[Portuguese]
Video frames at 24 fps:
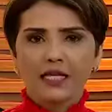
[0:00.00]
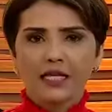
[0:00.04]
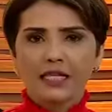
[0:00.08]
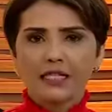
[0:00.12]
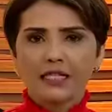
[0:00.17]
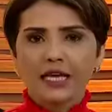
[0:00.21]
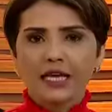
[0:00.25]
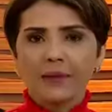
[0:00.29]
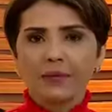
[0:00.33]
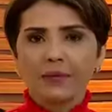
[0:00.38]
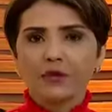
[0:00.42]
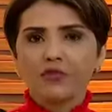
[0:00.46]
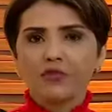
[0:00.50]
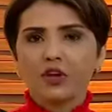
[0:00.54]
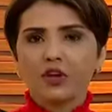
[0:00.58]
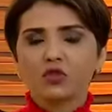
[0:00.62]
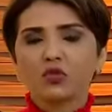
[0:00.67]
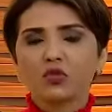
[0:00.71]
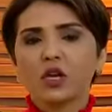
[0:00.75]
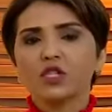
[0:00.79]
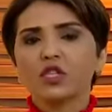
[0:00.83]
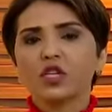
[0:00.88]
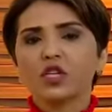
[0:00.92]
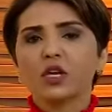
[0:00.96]
E a
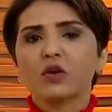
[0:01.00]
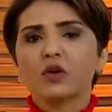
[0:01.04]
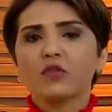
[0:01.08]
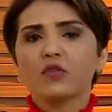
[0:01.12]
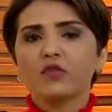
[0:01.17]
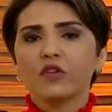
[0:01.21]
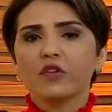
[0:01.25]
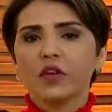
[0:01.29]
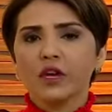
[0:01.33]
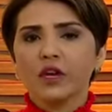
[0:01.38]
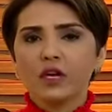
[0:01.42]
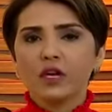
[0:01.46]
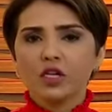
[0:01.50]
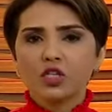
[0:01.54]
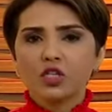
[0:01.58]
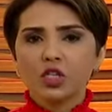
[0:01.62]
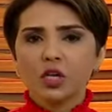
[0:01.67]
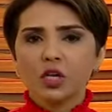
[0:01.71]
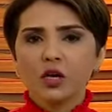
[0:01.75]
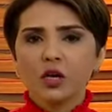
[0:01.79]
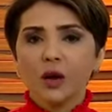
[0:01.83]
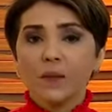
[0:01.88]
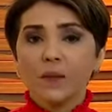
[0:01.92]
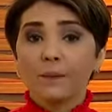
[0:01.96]
Prefeitura de Rio
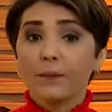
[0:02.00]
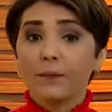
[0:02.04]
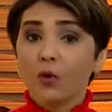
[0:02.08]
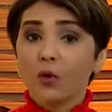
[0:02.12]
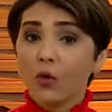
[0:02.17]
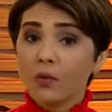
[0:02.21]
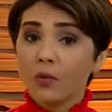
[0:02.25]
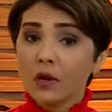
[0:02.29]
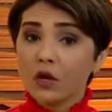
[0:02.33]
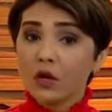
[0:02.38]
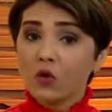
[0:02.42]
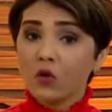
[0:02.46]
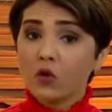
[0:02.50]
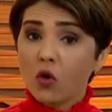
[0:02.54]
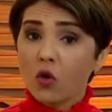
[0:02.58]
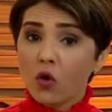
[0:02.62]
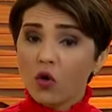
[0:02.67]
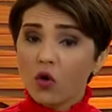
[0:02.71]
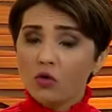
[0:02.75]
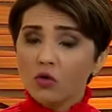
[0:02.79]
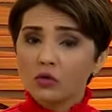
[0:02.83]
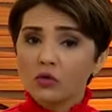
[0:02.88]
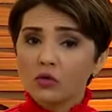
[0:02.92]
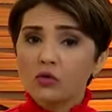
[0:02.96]
Verde
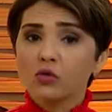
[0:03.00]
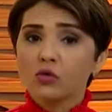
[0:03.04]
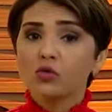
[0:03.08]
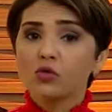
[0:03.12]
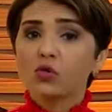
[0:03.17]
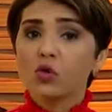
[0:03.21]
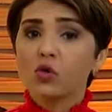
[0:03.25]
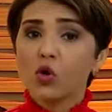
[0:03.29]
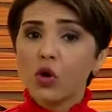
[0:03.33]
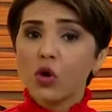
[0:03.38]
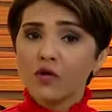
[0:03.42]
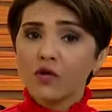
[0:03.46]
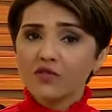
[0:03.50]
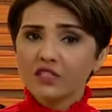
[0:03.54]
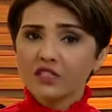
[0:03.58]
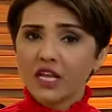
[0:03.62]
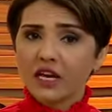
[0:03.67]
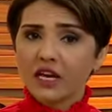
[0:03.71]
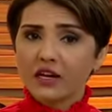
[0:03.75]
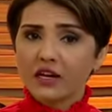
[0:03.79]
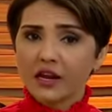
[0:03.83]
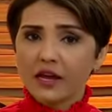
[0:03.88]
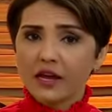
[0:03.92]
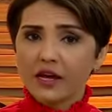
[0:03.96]
publicou um novo
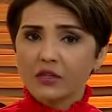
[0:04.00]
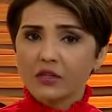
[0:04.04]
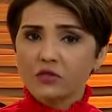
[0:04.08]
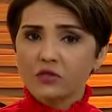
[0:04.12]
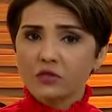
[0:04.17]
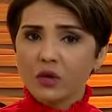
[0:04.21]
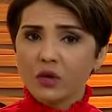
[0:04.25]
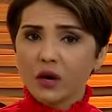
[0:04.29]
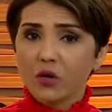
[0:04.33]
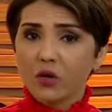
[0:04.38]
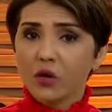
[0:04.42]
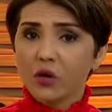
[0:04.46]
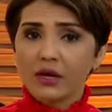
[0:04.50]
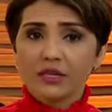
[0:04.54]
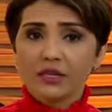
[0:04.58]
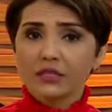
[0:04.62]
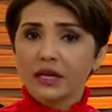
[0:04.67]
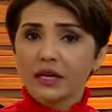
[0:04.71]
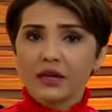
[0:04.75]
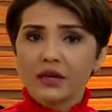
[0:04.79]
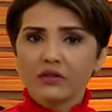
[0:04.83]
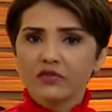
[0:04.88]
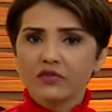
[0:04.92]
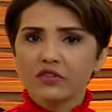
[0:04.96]
decreto, agora
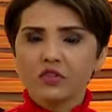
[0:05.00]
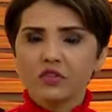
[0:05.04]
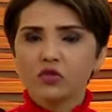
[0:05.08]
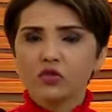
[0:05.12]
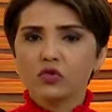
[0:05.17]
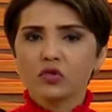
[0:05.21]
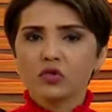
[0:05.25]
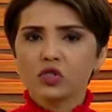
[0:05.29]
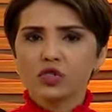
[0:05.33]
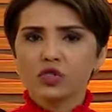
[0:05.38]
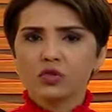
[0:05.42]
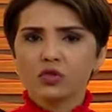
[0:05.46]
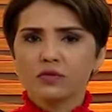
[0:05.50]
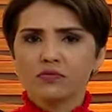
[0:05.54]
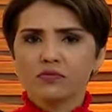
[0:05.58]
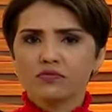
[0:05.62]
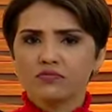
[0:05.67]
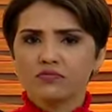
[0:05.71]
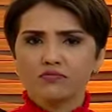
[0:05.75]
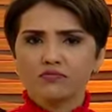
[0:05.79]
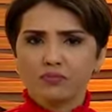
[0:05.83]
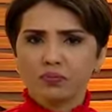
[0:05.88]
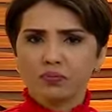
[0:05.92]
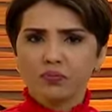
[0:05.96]
até eventos,
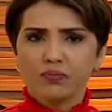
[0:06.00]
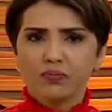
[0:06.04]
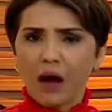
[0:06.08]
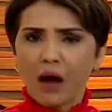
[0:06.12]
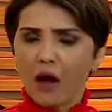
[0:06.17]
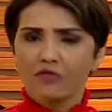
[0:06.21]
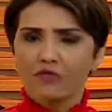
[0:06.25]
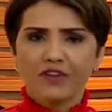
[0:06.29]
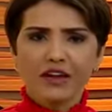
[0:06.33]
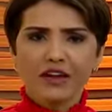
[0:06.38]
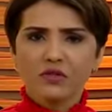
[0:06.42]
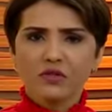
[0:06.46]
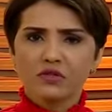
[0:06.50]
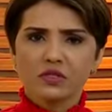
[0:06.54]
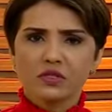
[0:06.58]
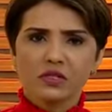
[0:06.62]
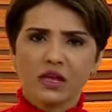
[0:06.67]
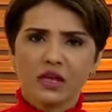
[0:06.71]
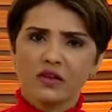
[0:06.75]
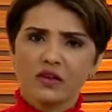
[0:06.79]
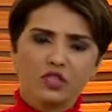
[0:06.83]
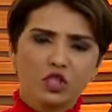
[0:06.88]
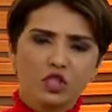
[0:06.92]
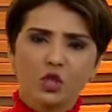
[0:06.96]
ó, vários
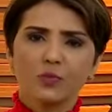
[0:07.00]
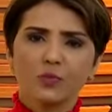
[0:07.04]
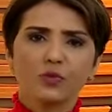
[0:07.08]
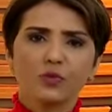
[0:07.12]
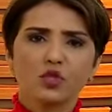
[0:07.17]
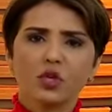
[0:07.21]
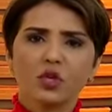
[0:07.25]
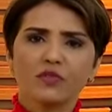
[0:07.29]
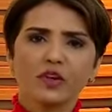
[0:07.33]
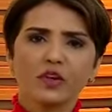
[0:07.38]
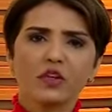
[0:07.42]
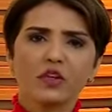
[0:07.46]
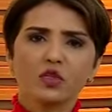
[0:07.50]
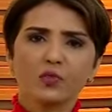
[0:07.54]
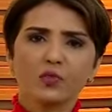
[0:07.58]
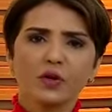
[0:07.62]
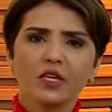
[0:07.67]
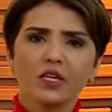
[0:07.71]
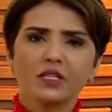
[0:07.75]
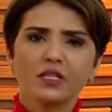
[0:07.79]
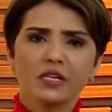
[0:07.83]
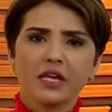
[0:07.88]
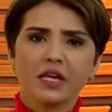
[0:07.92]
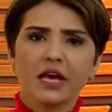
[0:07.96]
eh, tipos de eventos
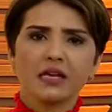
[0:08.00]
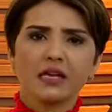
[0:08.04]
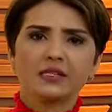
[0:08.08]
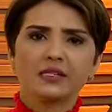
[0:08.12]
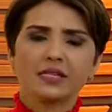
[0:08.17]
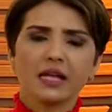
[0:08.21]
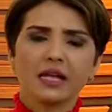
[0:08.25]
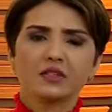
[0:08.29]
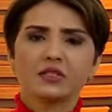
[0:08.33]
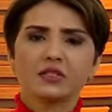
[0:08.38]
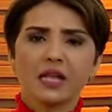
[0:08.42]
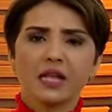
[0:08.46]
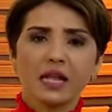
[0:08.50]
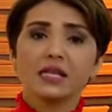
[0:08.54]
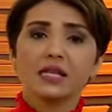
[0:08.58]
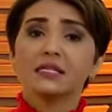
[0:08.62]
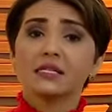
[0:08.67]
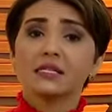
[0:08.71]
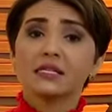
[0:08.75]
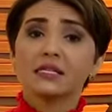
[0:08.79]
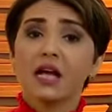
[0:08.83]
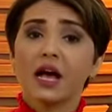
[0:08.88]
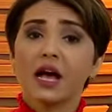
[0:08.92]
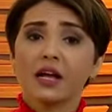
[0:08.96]
podem ser realizados lá na
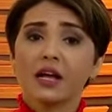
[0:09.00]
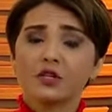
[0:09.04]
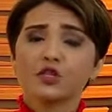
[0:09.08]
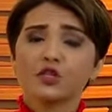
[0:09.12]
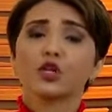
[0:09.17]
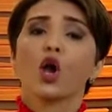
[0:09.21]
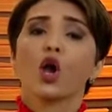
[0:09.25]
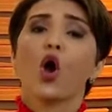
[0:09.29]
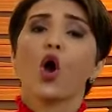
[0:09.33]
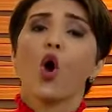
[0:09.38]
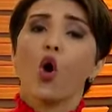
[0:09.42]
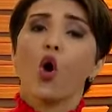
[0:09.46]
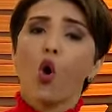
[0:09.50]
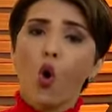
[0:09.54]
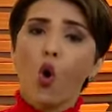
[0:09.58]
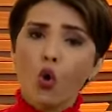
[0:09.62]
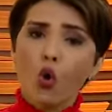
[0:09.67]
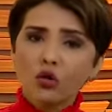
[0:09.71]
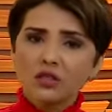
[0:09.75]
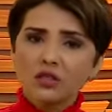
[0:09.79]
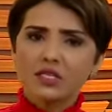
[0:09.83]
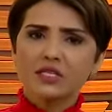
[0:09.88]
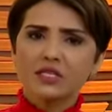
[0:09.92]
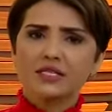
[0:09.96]
cidade.
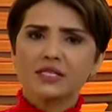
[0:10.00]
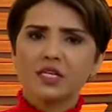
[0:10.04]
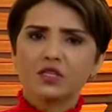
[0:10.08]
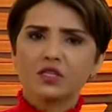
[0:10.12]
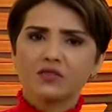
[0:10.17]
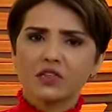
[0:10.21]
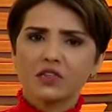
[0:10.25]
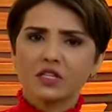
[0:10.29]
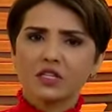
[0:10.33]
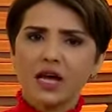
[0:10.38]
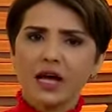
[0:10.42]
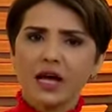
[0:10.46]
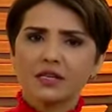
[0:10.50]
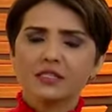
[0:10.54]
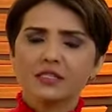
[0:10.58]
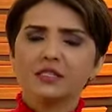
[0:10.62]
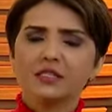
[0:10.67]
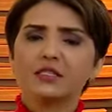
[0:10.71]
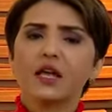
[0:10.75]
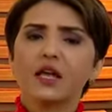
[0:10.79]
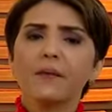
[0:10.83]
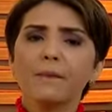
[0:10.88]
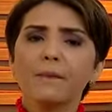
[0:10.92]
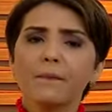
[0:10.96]
Outras atividades
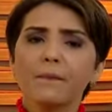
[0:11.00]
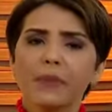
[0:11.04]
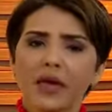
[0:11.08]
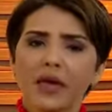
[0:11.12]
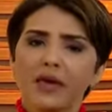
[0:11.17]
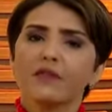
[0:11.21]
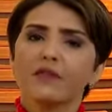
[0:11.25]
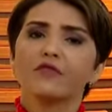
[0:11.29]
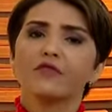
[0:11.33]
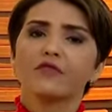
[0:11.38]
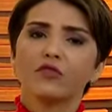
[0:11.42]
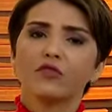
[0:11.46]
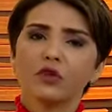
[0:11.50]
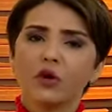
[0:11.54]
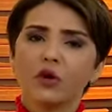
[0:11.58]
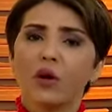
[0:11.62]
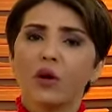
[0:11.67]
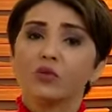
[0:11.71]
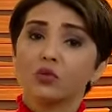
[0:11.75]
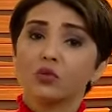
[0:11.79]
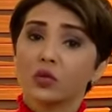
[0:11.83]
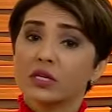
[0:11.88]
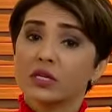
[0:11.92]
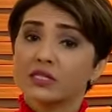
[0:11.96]
também foram
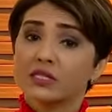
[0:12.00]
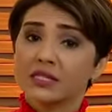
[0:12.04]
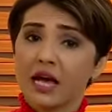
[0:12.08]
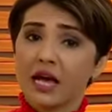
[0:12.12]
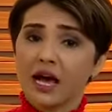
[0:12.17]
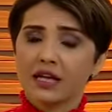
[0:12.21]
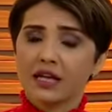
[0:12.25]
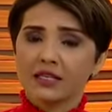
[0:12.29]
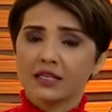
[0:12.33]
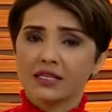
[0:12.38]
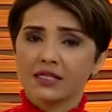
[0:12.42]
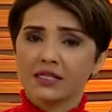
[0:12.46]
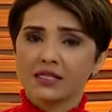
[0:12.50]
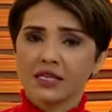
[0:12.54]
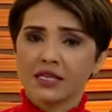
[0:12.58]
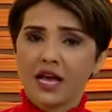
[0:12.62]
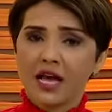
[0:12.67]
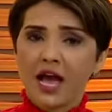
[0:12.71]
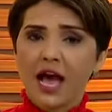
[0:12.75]
autorizadas.